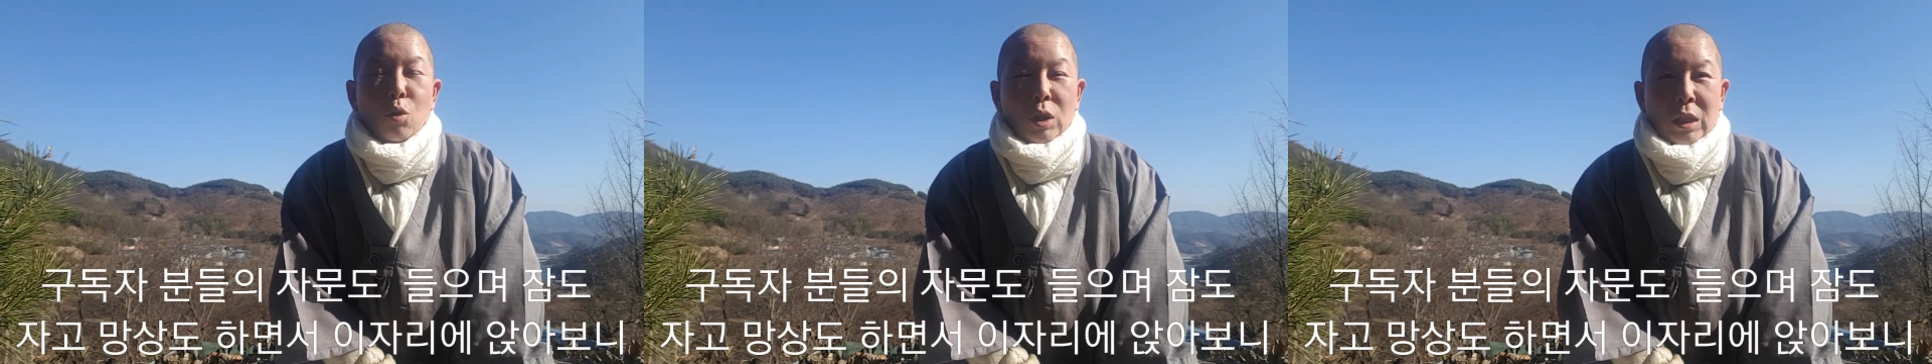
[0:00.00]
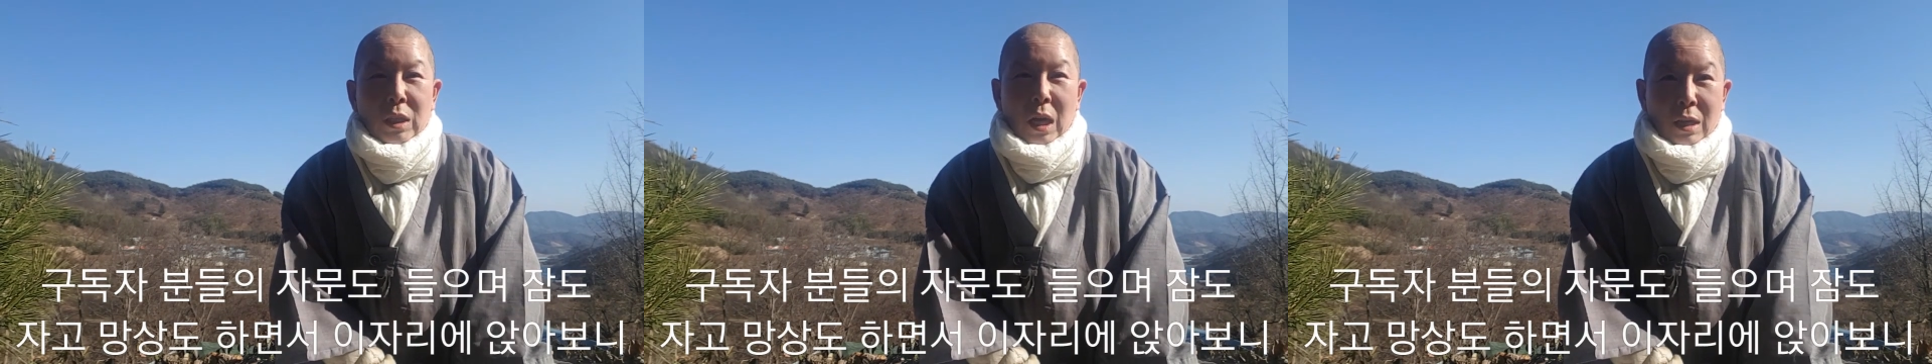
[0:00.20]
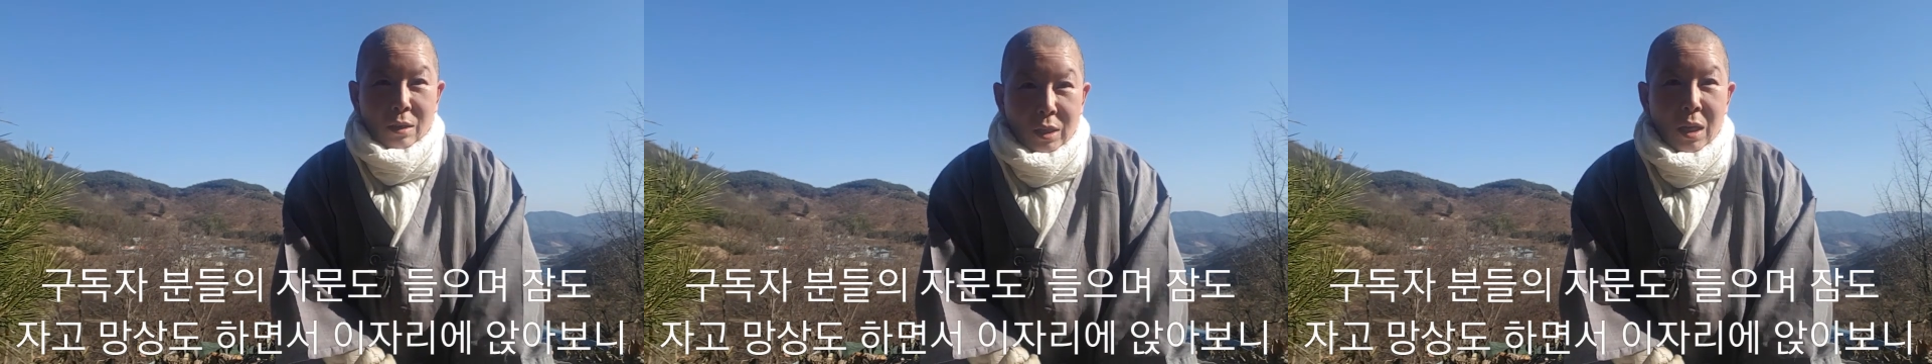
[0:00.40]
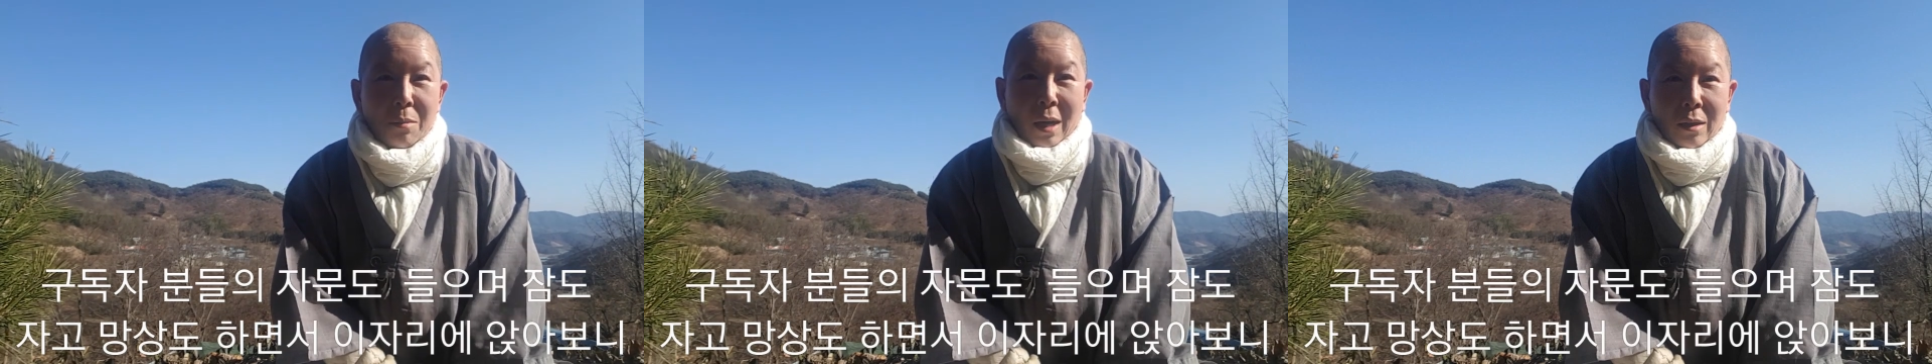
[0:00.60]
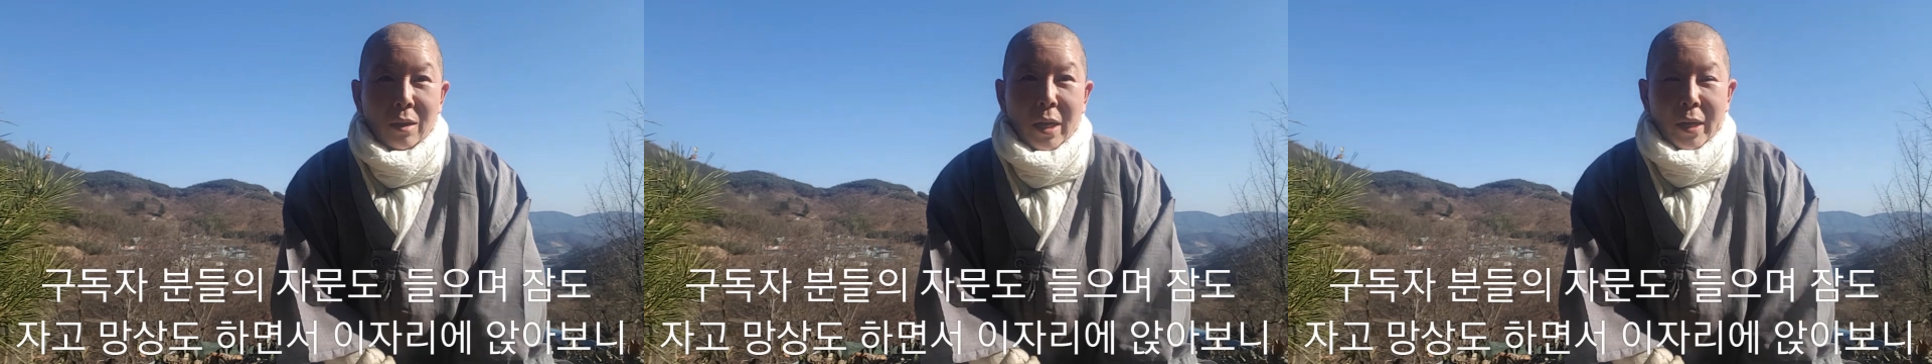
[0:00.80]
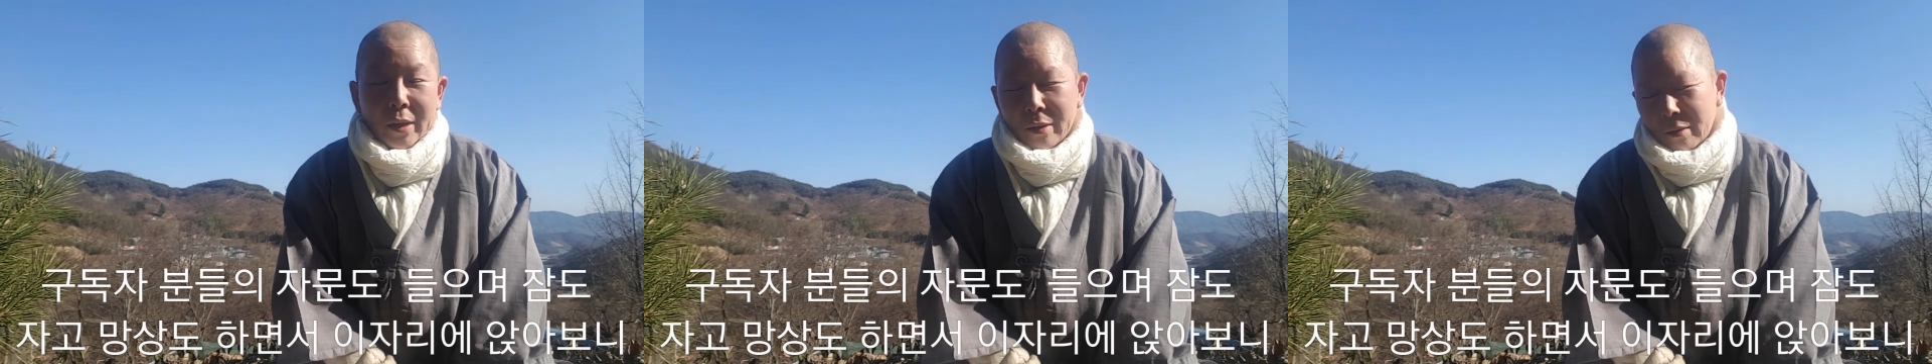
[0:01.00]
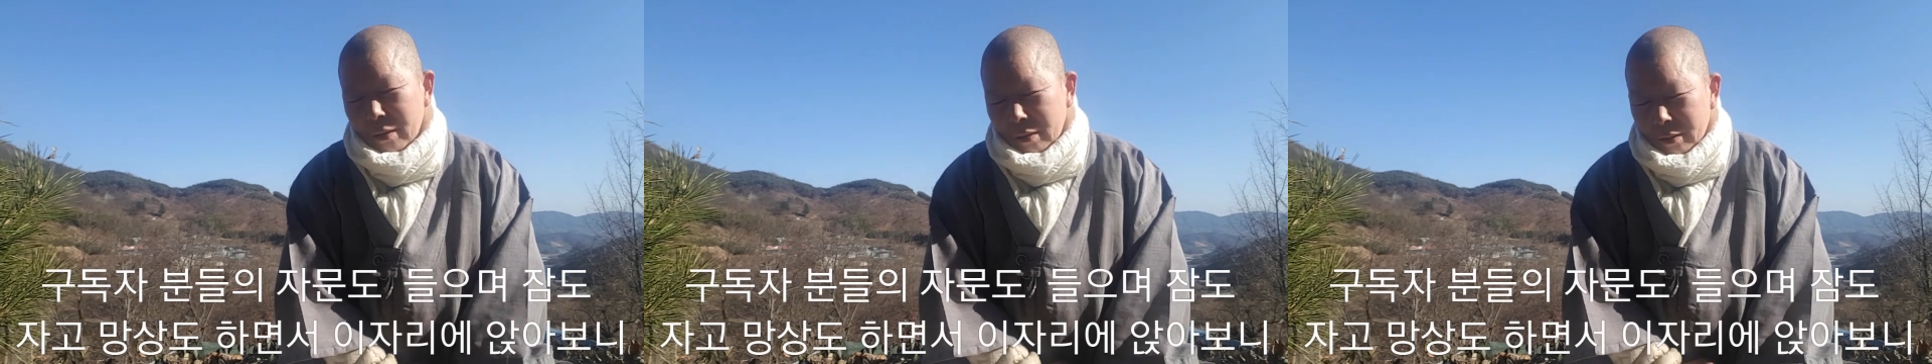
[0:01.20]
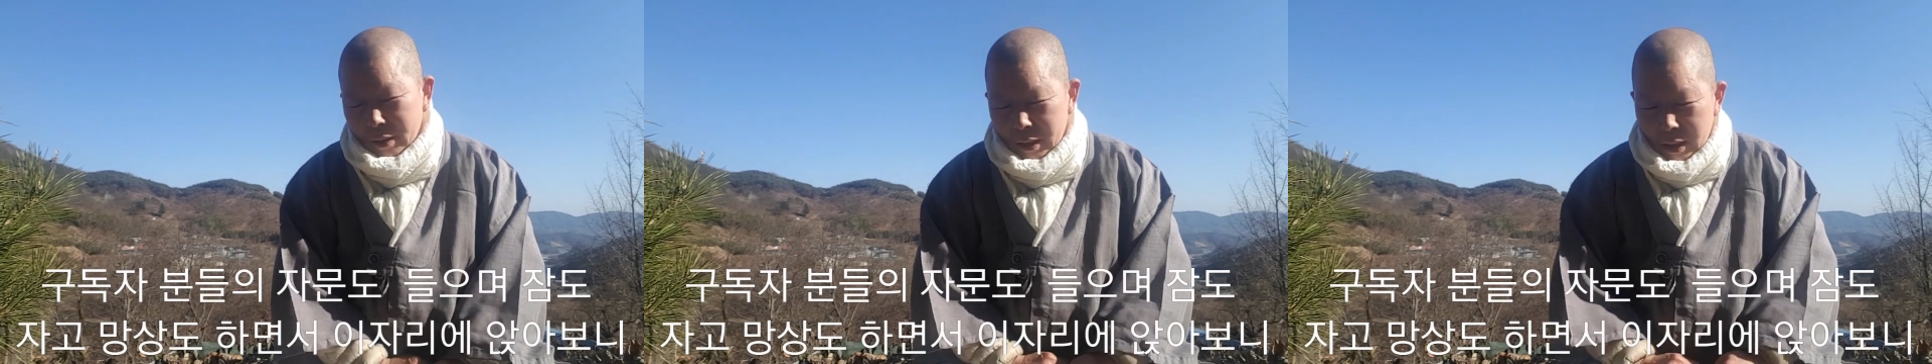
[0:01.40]
곳이다 이렇게 말을
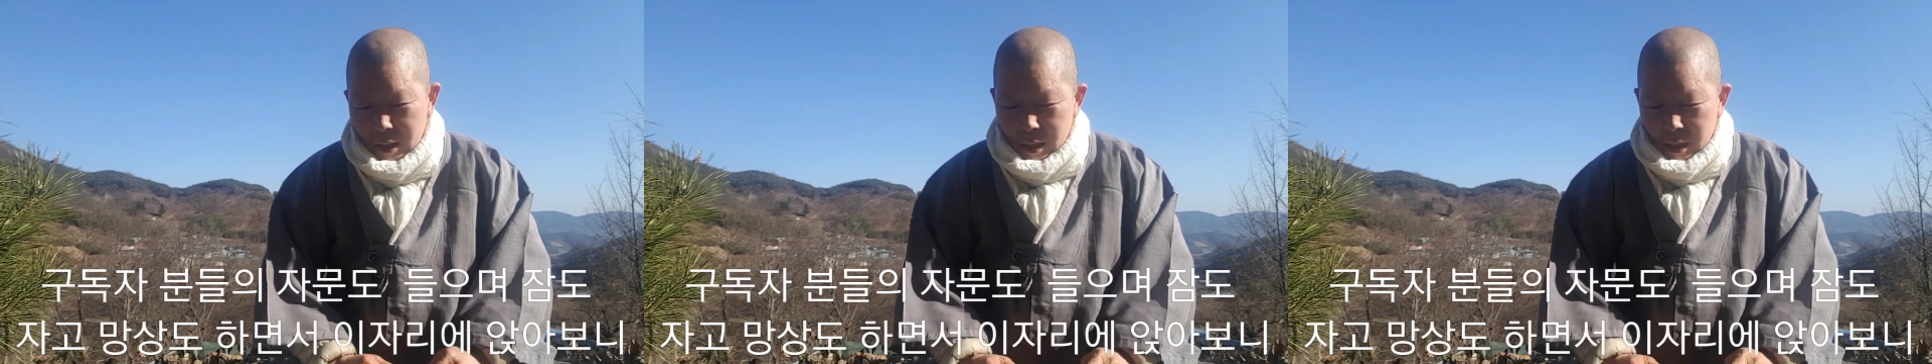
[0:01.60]
해요.